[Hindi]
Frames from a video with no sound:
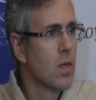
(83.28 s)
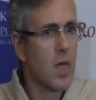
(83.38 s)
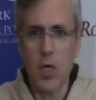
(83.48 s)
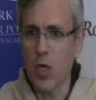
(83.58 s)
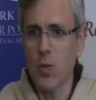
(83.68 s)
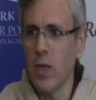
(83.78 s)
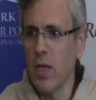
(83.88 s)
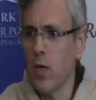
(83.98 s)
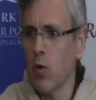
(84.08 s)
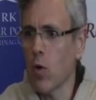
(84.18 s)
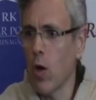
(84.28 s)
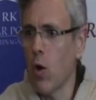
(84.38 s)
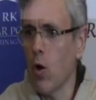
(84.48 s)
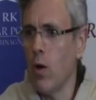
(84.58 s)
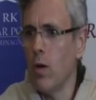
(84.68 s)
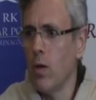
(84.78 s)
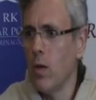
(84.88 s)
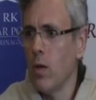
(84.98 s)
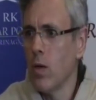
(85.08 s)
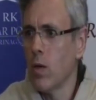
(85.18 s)
कि कश्मीरियों को
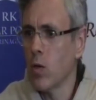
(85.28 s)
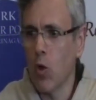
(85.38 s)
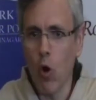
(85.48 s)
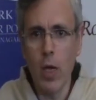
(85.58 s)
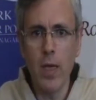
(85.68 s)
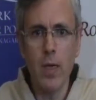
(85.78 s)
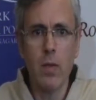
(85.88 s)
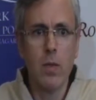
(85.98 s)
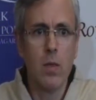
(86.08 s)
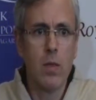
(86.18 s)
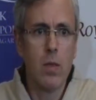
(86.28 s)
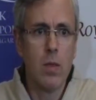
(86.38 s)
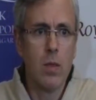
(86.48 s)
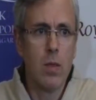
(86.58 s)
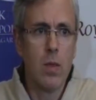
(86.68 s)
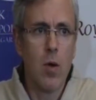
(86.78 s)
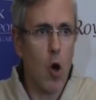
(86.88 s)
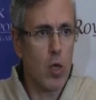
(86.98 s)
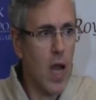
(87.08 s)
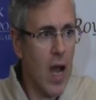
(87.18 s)
गोली
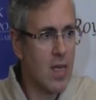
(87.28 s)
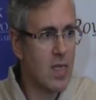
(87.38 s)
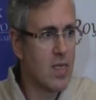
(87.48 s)
और गाली